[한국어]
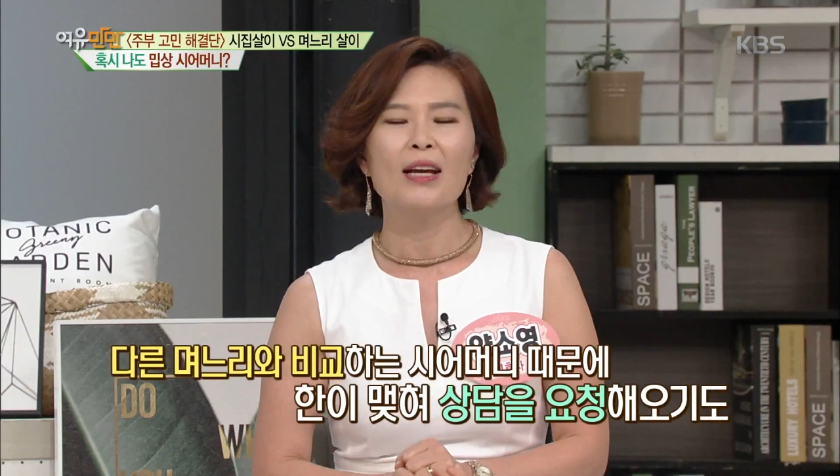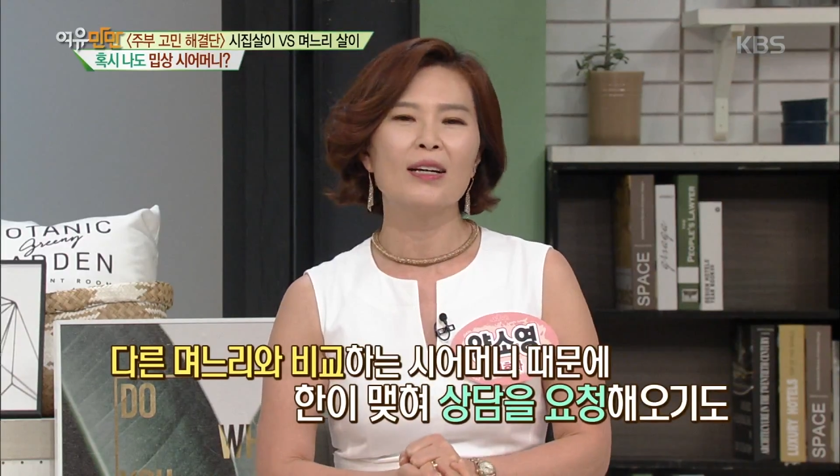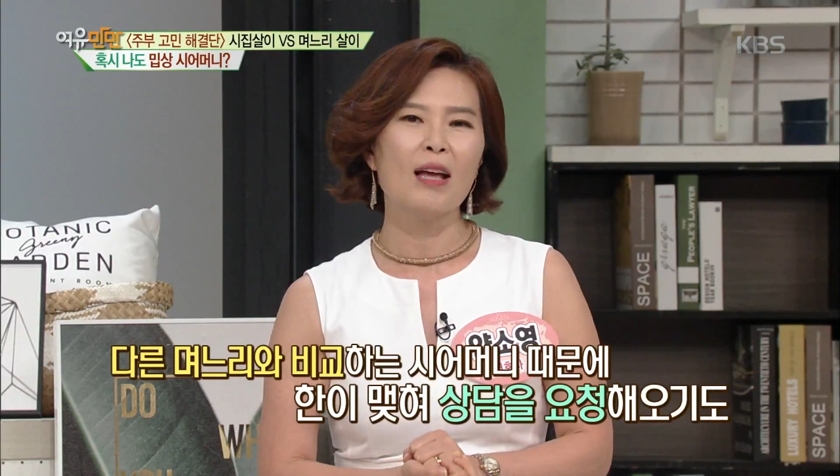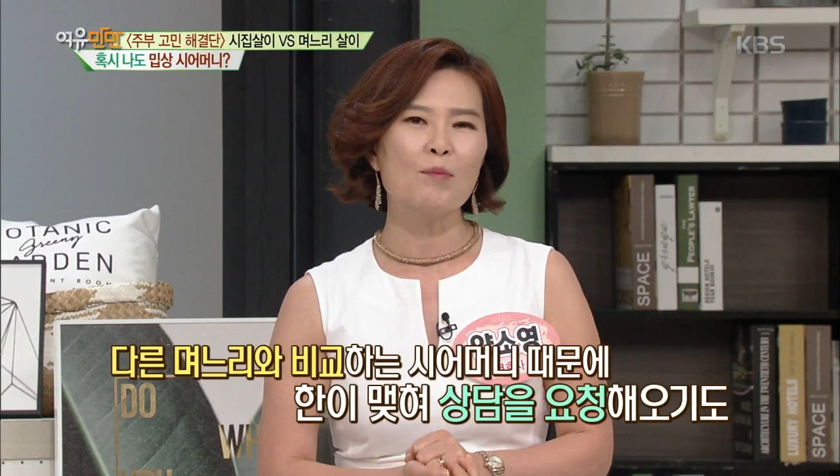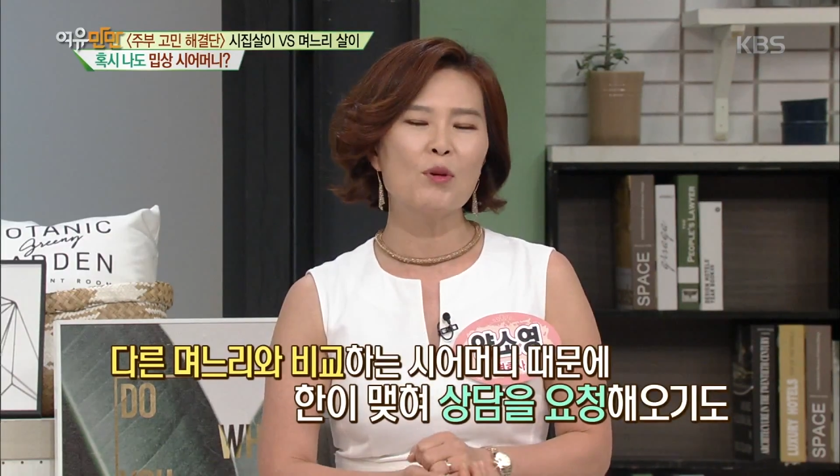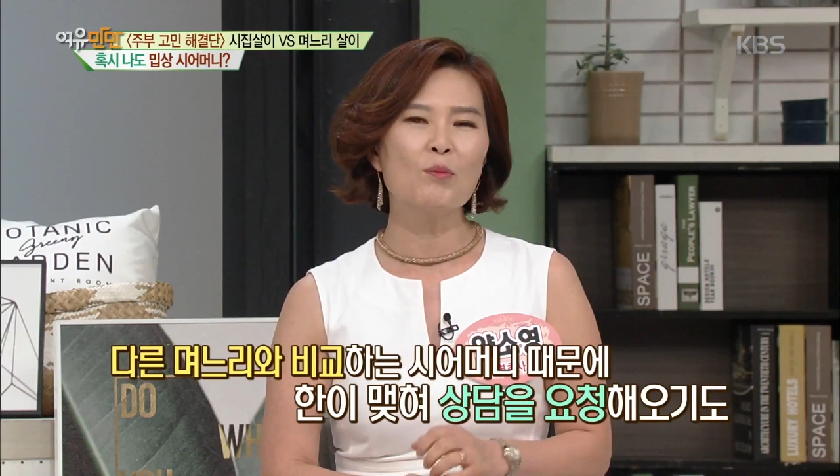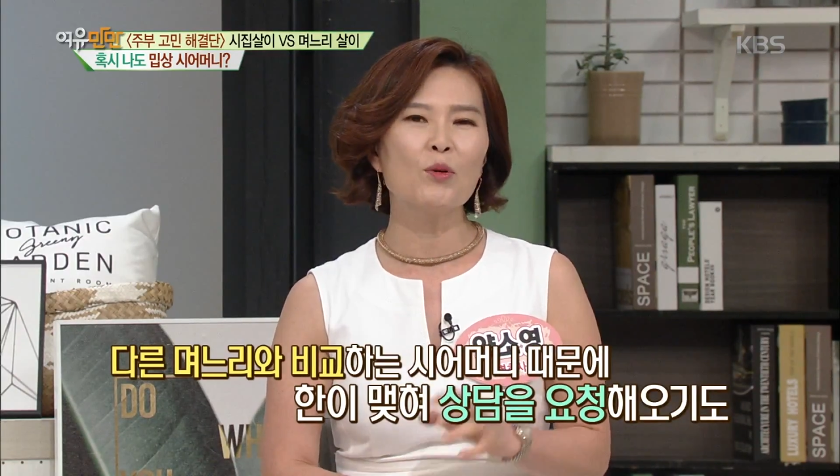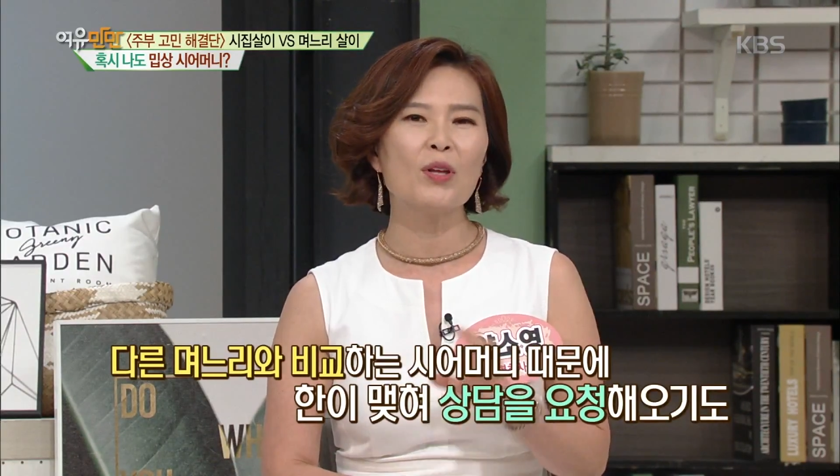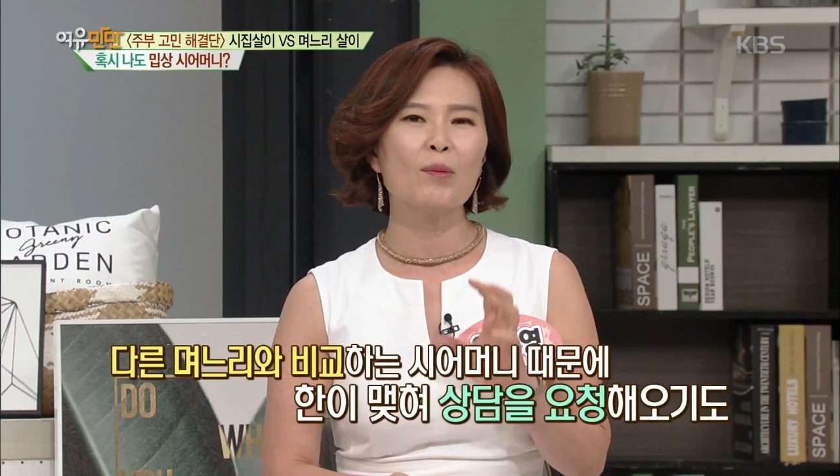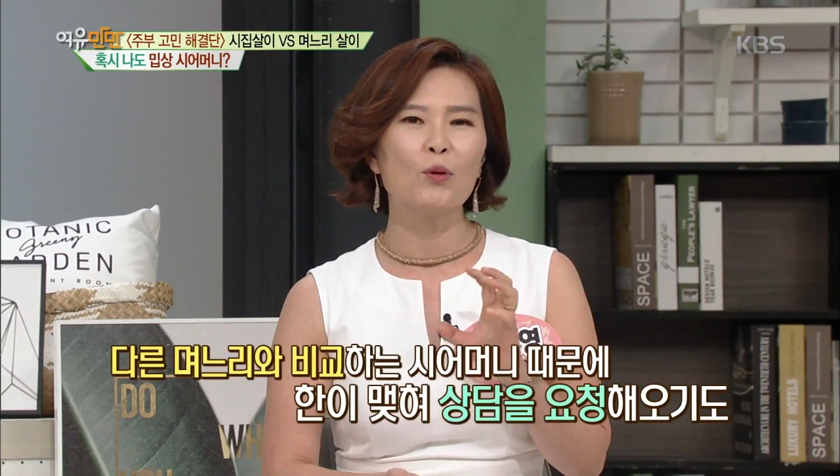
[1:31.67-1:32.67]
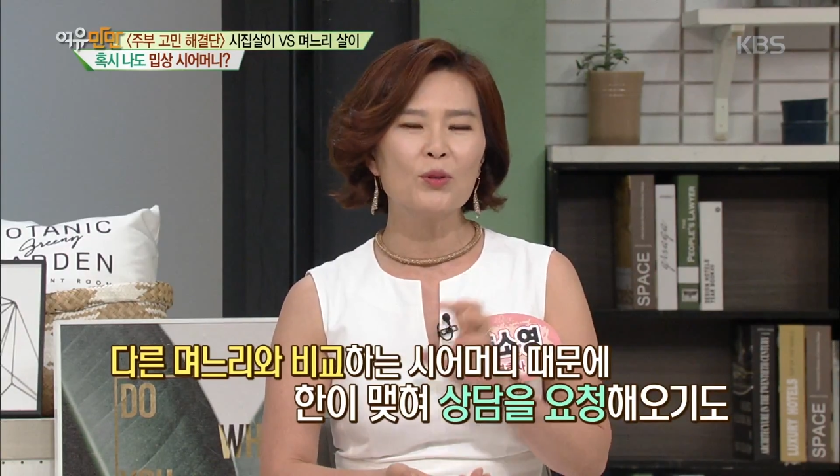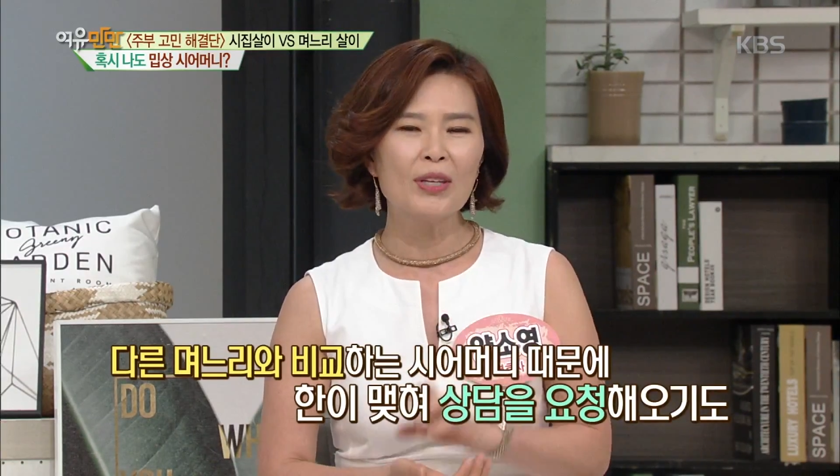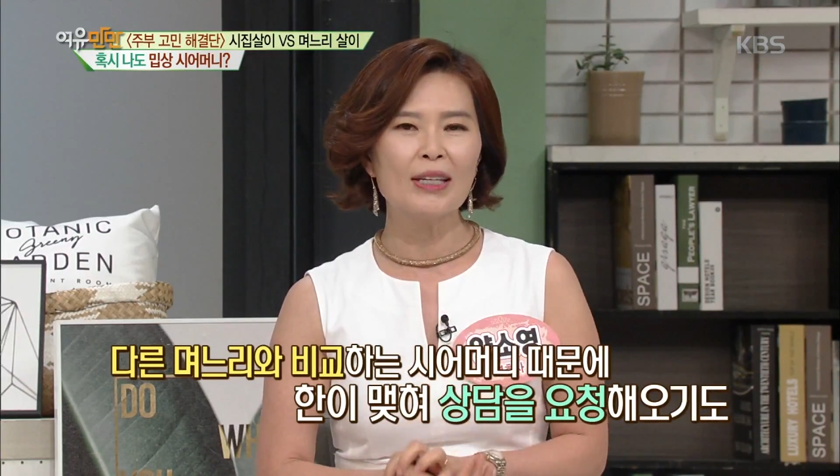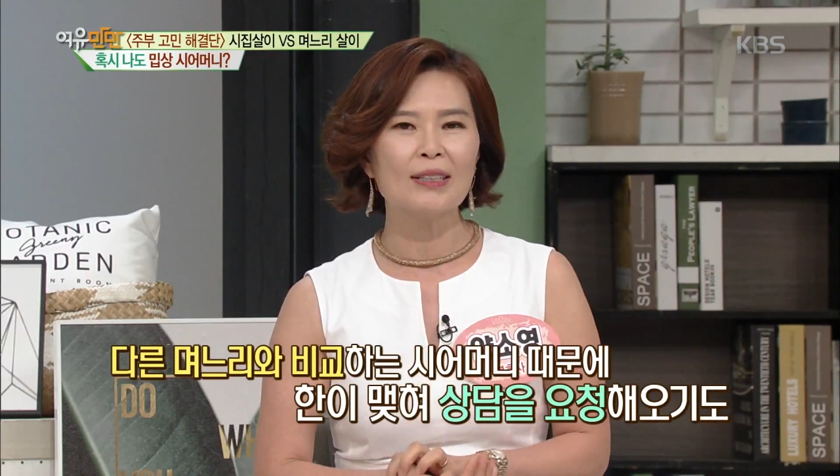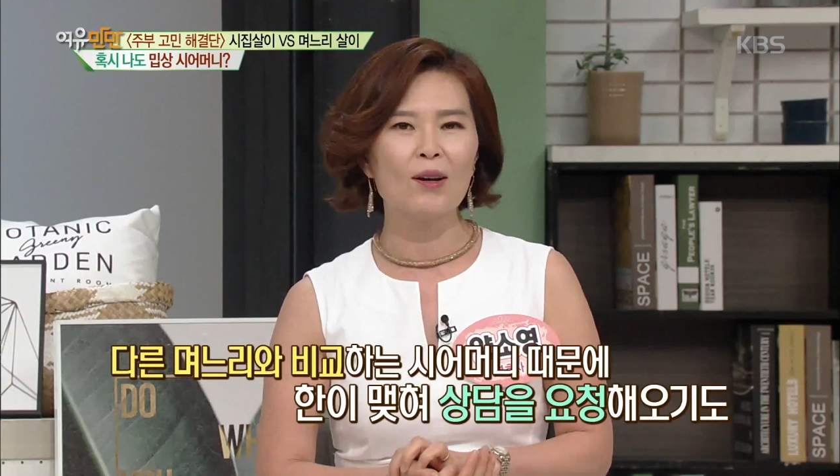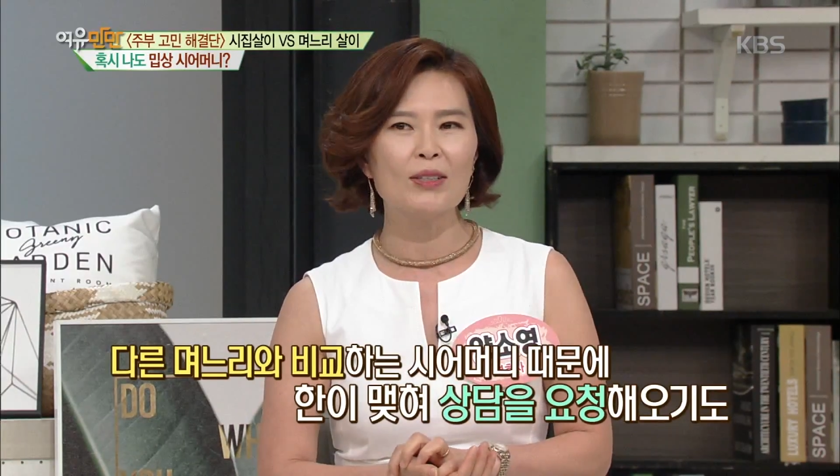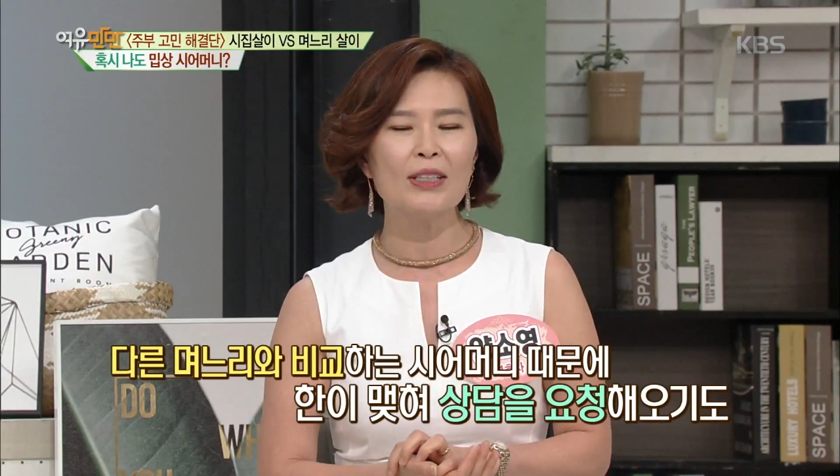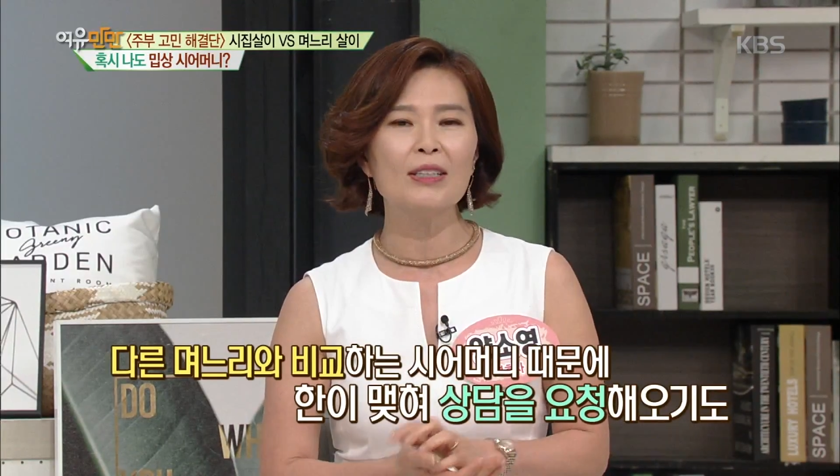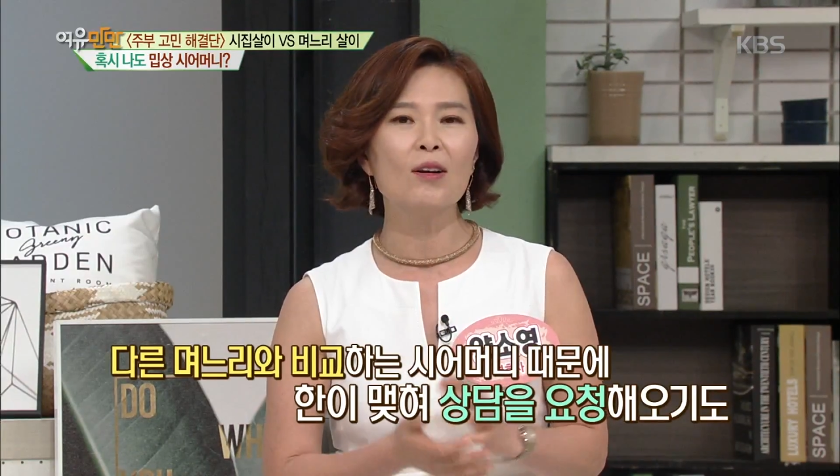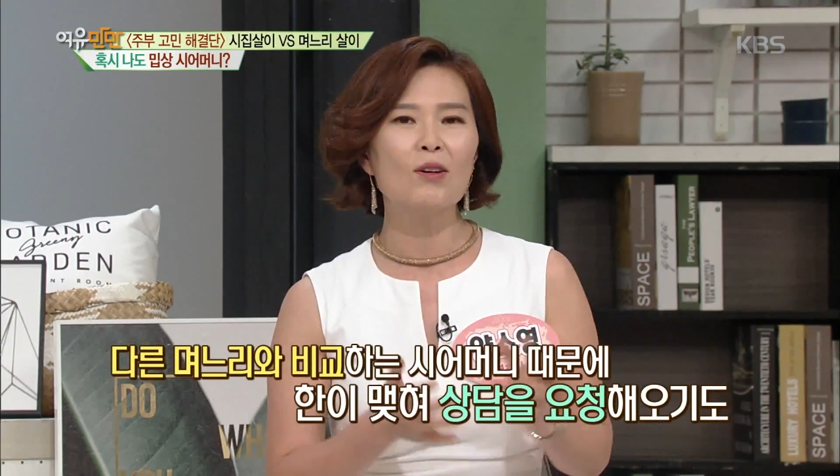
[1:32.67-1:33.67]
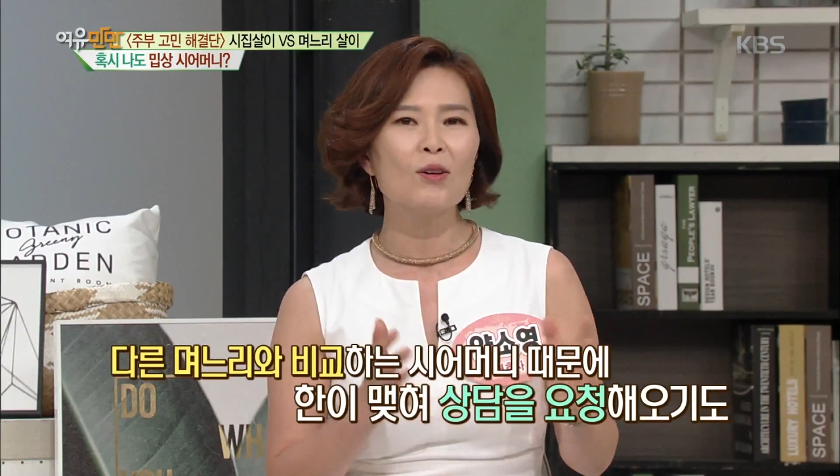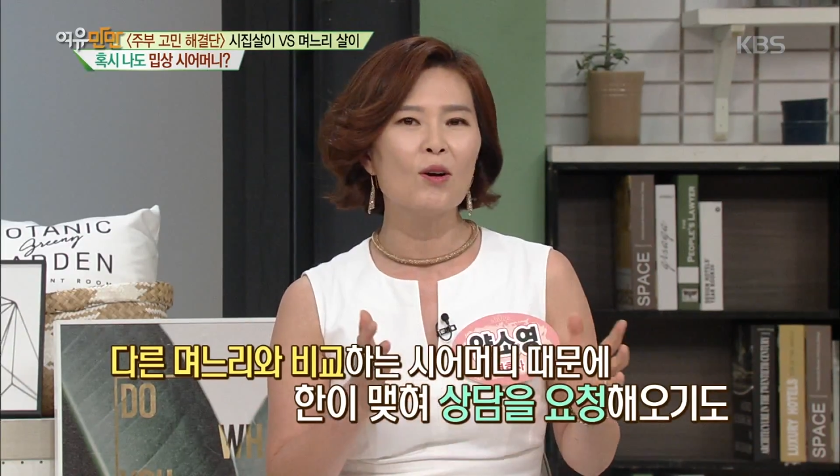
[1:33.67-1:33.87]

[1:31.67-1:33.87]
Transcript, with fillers: 내가 남편보다 못해서 이제 이런